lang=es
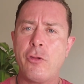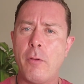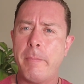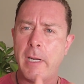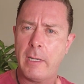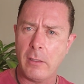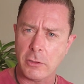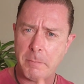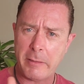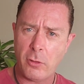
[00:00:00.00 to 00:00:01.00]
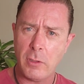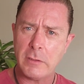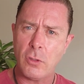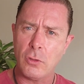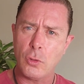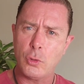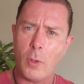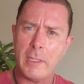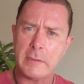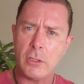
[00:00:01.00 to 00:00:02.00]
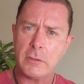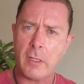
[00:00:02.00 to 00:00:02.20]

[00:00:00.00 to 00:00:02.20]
yo para que los patrones conductuales no